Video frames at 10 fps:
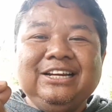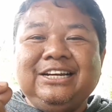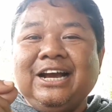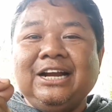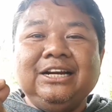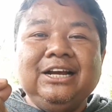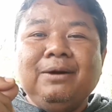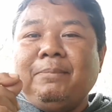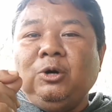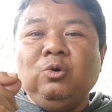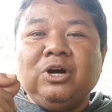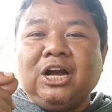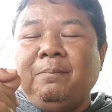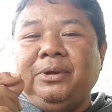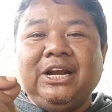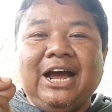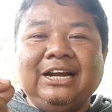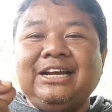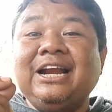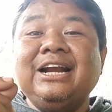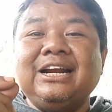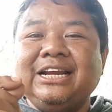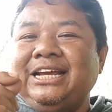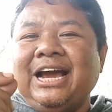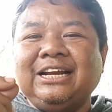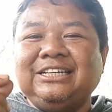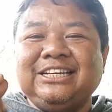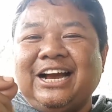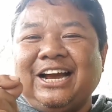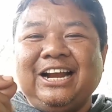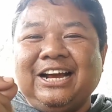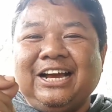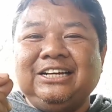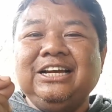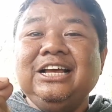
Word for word: dengan penuh kegembiraan dan ringan seakan-akan